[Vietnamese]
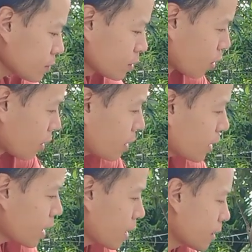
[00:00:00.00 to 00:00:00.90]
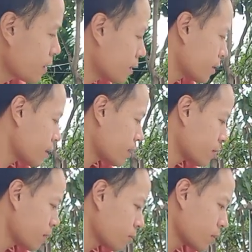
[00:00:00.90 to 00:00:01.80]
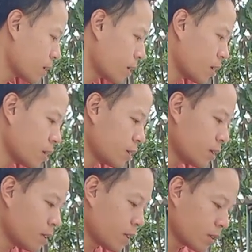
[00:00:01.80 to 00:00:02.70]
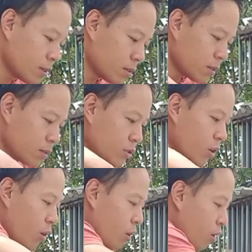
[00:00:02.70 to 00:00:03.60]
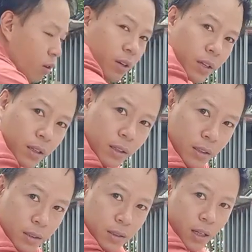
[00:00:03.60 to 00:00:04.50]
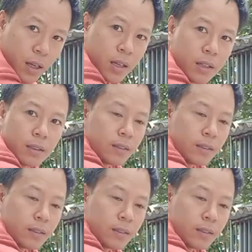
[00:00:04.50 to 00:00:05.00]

rồi lăn lại à, lúc đó này lần giỏi đấy